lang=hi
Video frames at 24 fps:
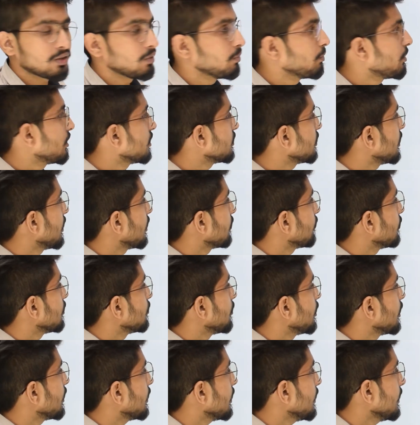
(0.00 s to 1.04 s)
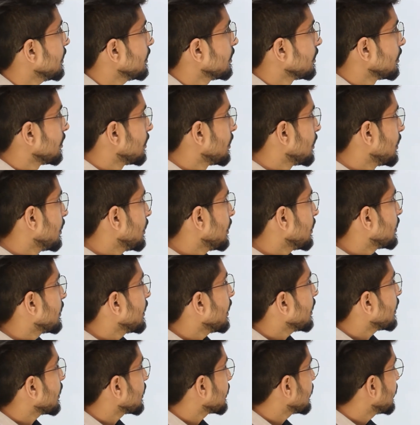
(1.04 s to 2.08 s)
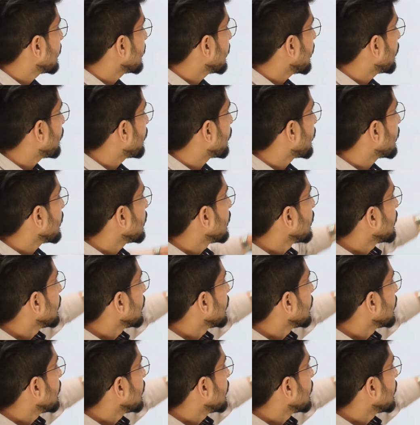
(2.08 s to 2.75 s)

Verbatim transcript: सिंपल सी लैंग्वेज में लिखा है क्या करना है यहाँ पे